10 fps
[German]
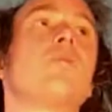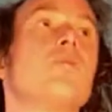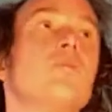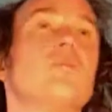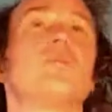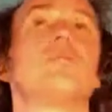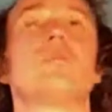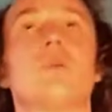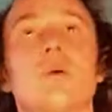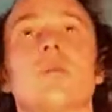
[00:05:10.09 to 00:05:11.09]
um
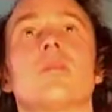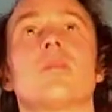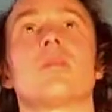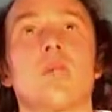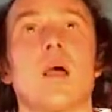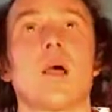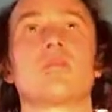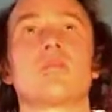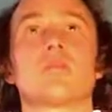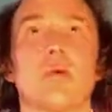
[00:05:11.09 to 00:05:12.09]
da
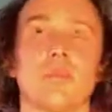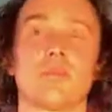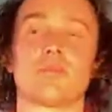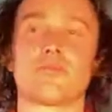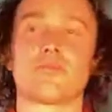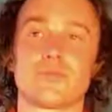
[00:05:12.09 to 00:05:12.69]
zu sein,